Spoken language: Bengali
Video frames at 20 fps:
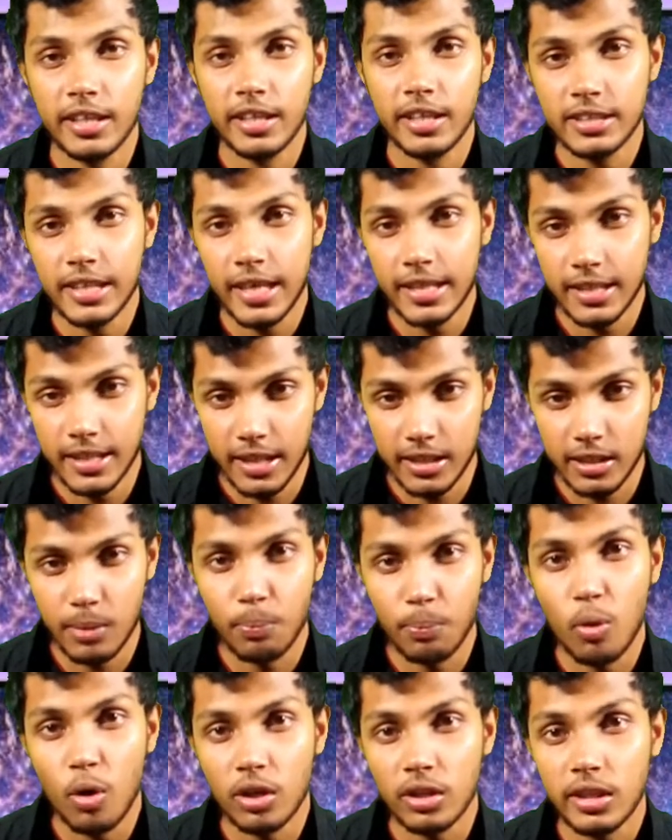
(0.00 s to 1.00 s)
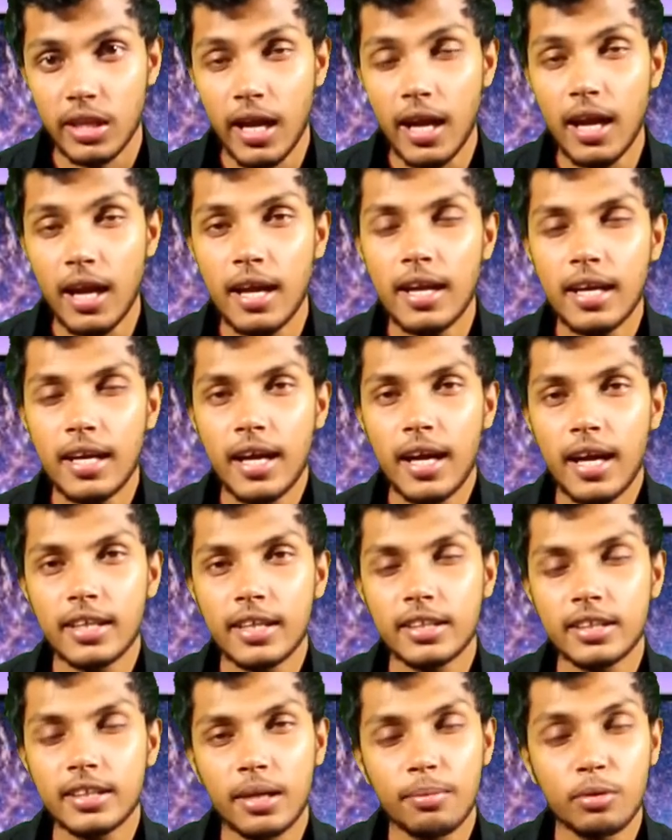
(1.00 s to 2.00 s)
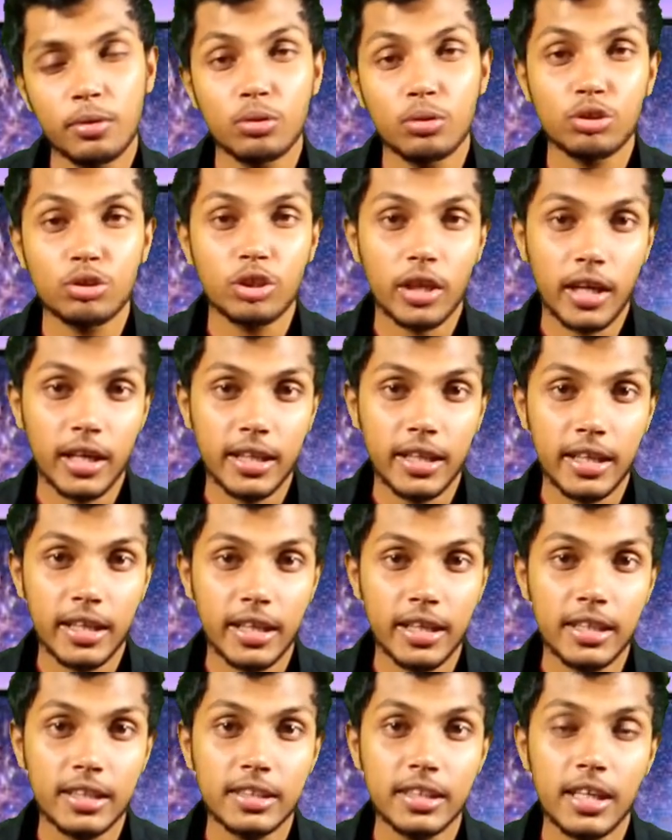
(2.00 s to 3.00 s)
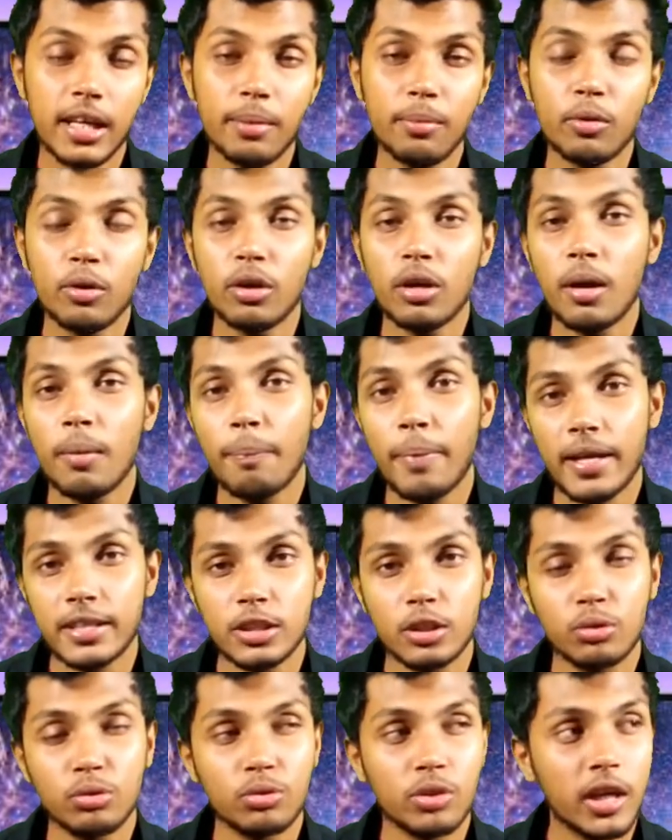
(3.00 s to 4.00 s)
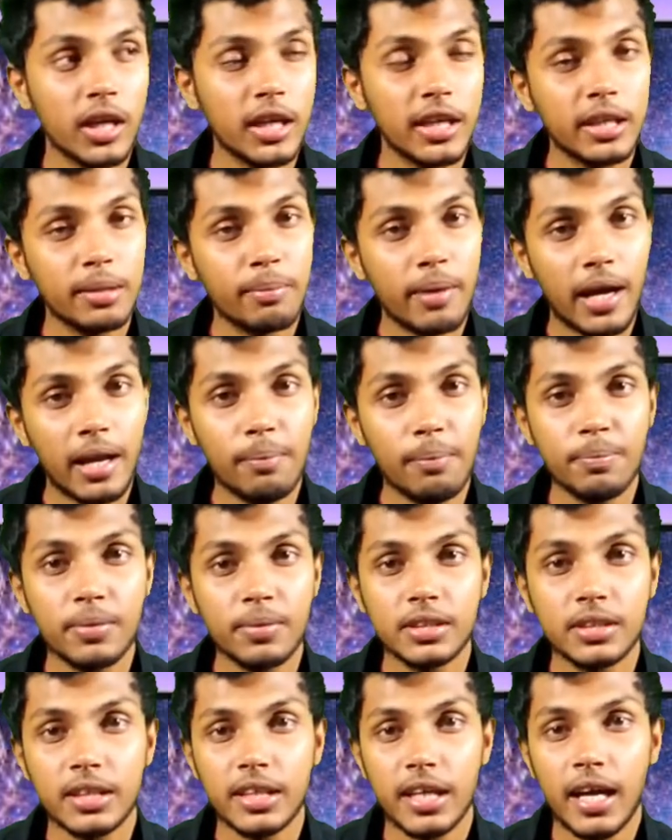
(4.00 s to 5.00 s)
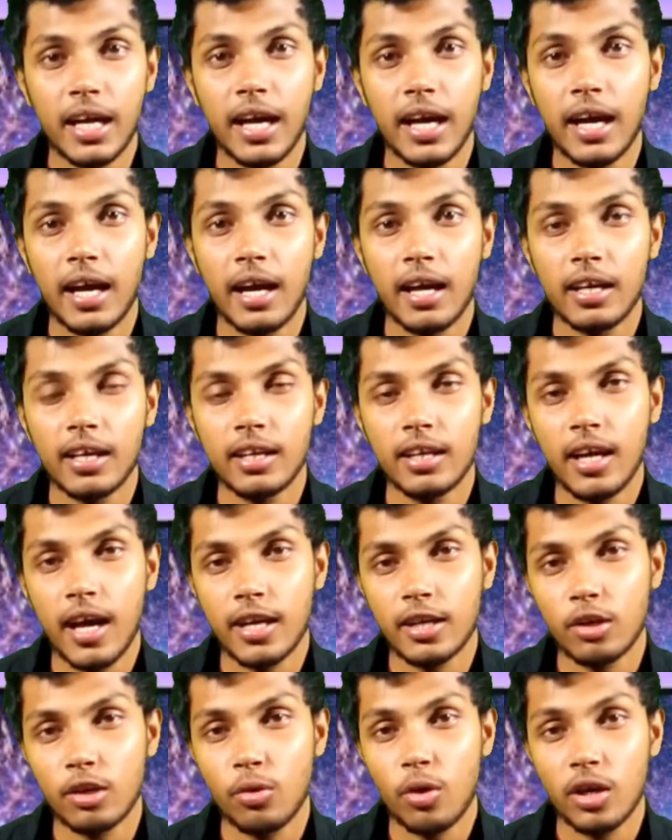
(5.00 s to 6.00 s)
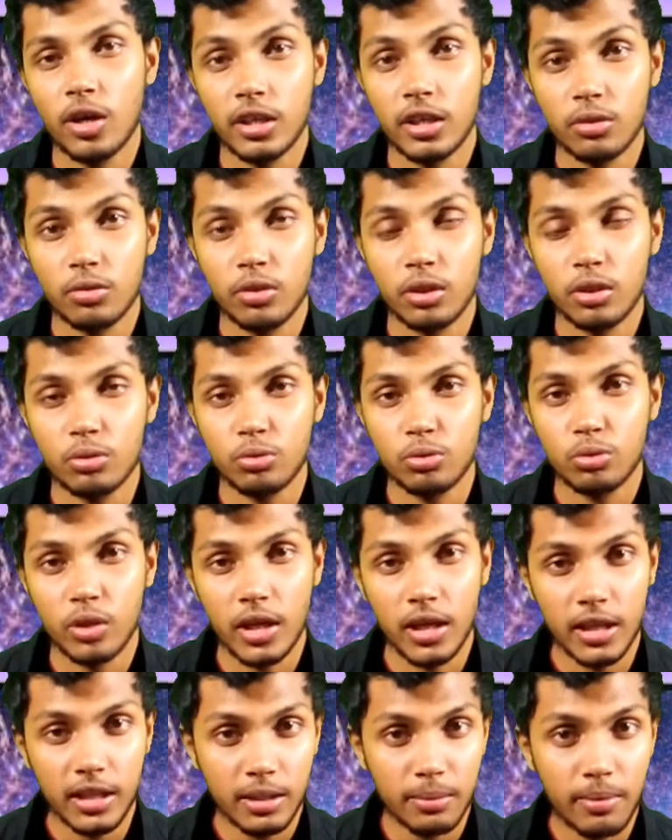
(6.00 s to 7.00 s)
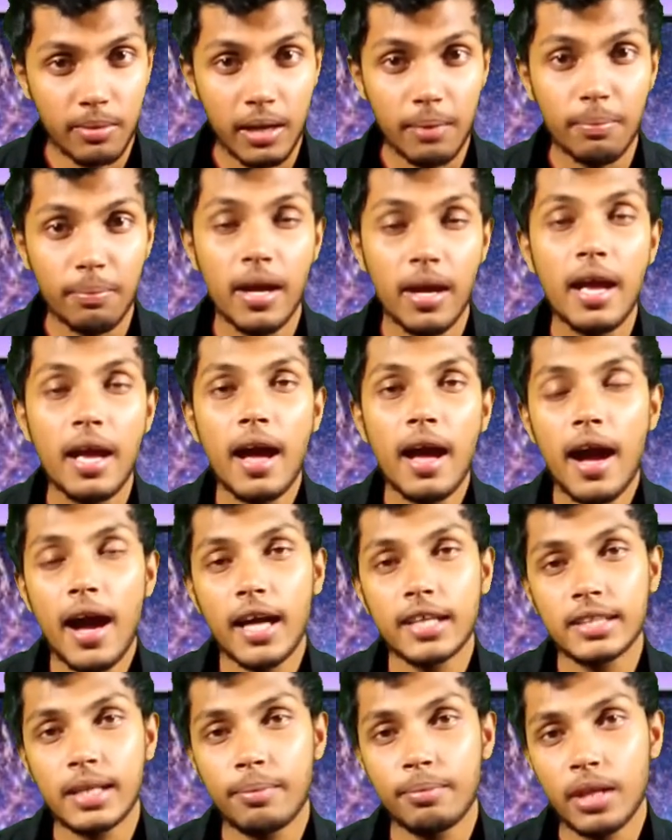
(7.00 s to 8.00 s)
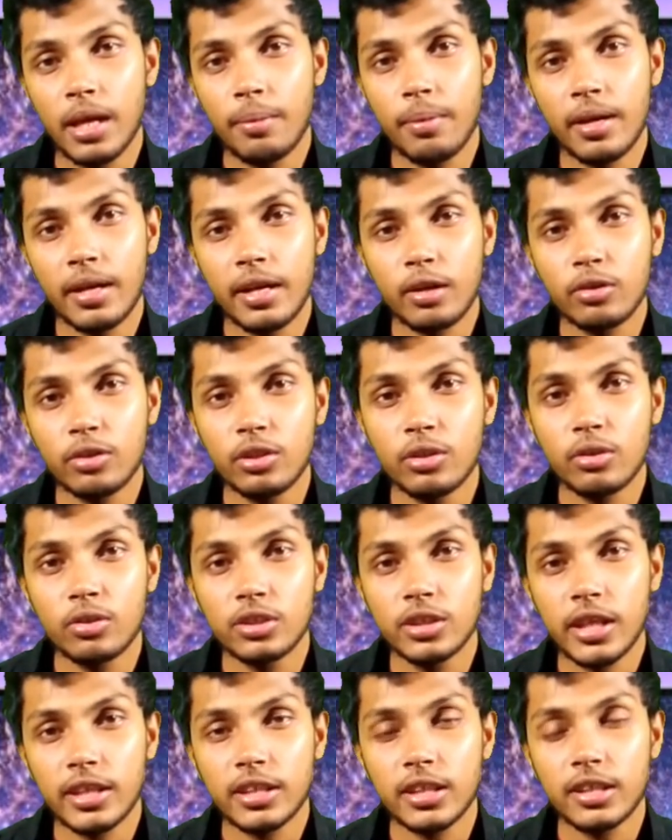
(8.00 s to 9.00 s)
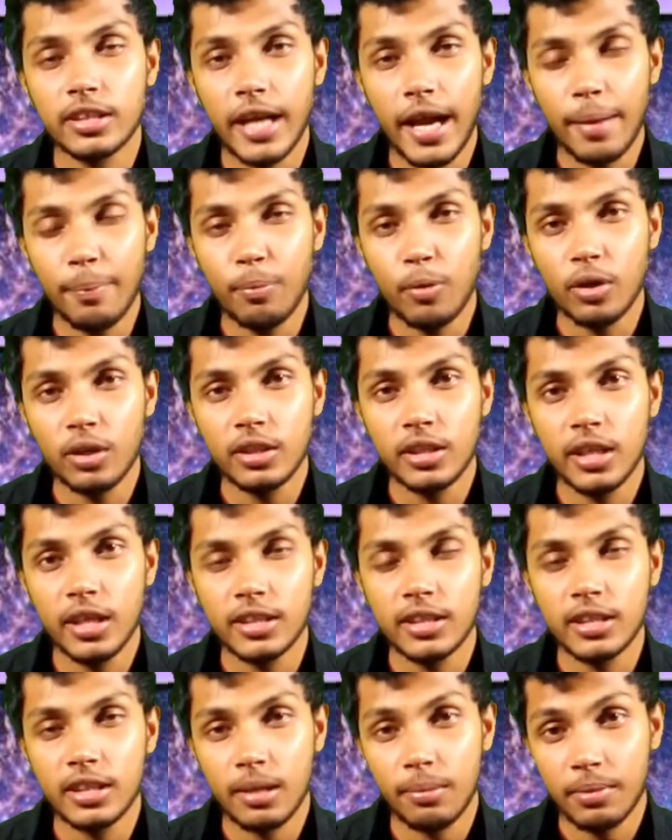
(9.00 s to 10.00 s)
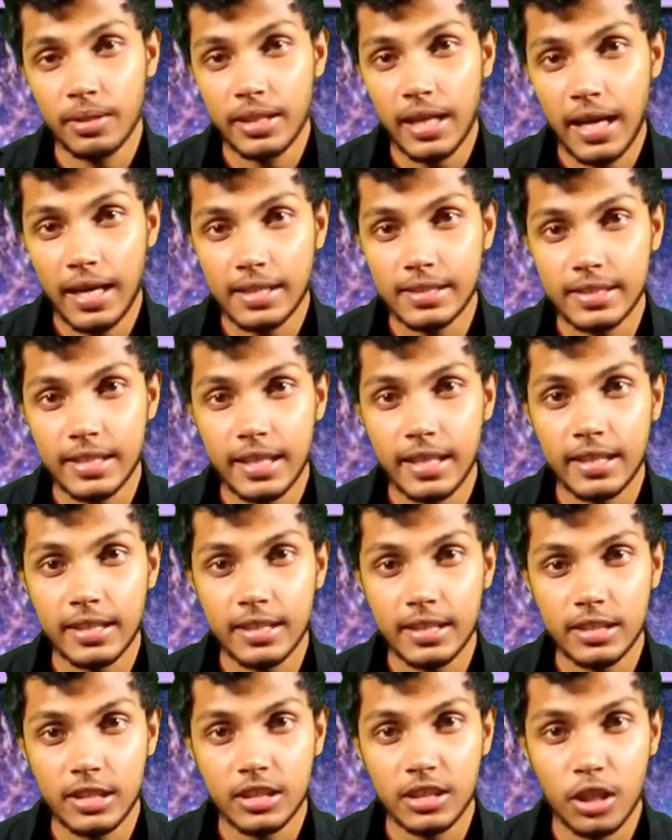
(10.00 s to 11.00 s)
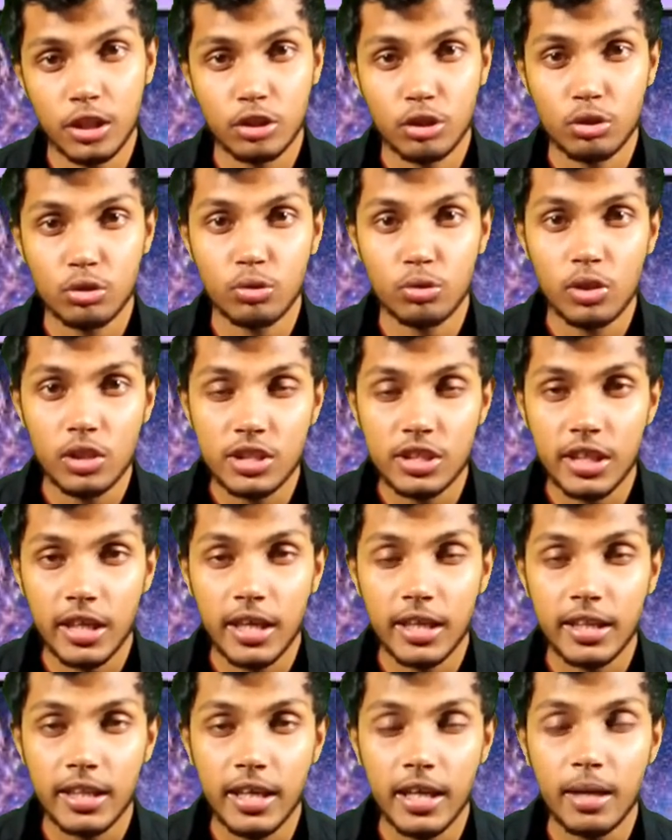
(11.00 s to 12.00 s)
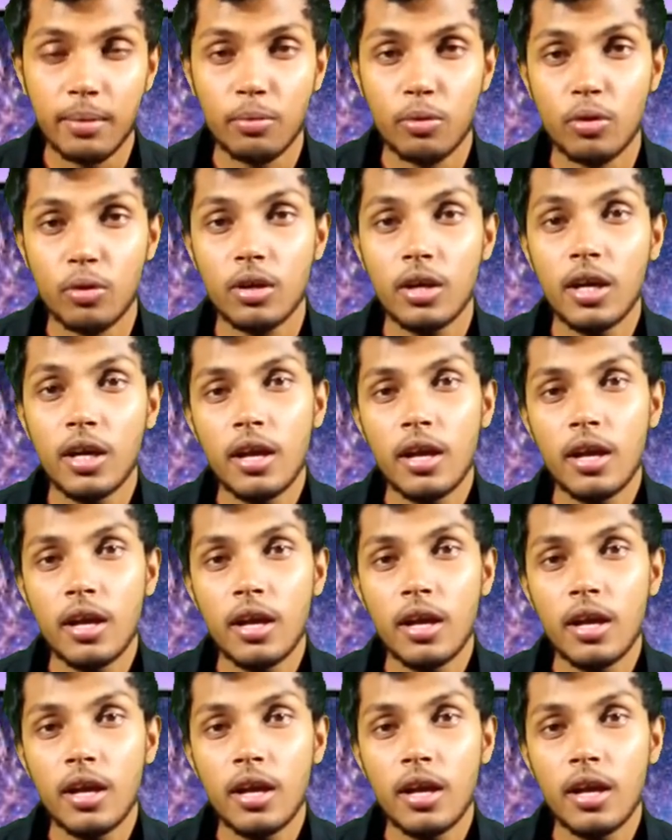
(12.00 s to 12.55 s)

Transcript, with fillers: গ্রিন সাইজের একটা পর্দা যেটা আমি দুশো টাকা দিয়ে কিনেছি এবং পাশে দুটো এলইডি বাল্ব যেটা আঠারো ওয়াটের করে দুটো এলইডি বাল্ব e আর সামনে আমার রেকর্ডিং হচ্ছে একটা ট্রাইপড দিয়ে যেটা আমি দারাজ থেকে কিনেছি চারশো চল্লিশ টাকা দিয়ে এবং